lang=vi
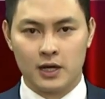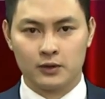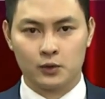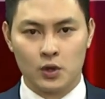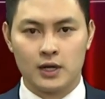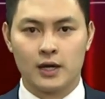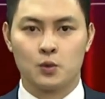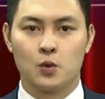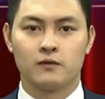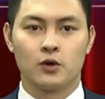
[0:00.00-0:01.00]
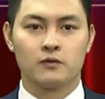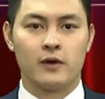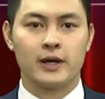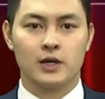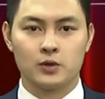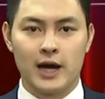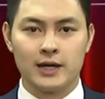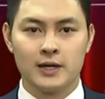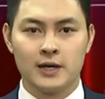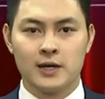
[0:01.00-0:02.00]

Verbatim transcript: cận thuận lợi nguồn vốn vay ưu đãi,